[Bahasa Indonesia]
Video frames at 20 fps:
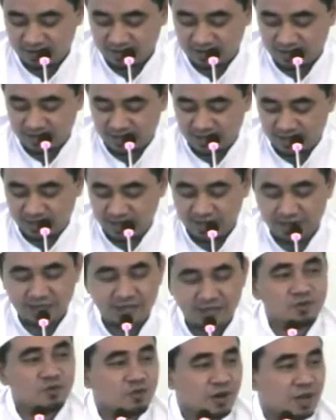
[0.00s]
nah
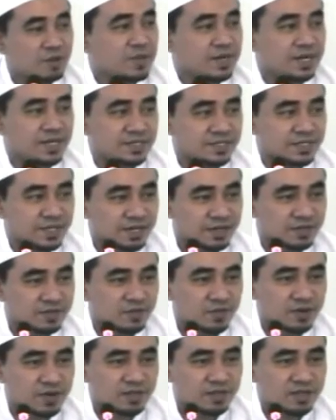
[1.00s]
ini ulama nang jahat
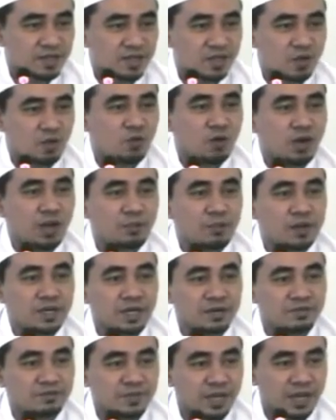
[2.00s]
jualnya kalau ulama
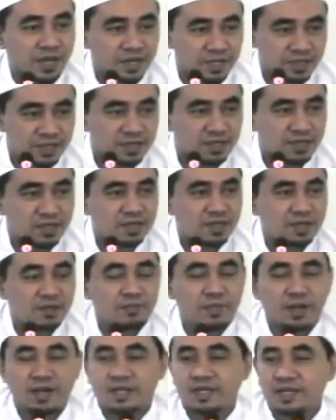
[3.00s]
nang baik
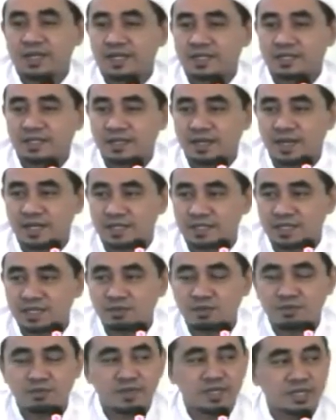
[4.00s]
paling
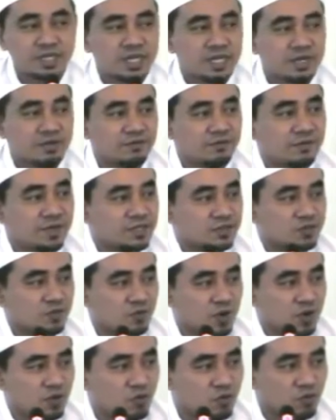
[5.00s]
hati-hati memberikan
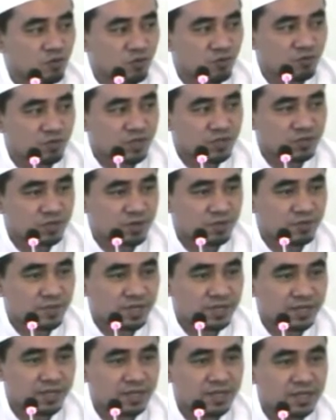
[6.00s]
fatwa hukum itu
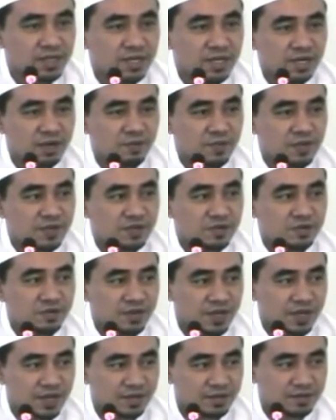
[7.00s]
kepada kepada
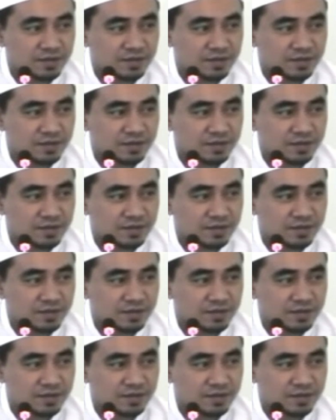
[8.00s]
orang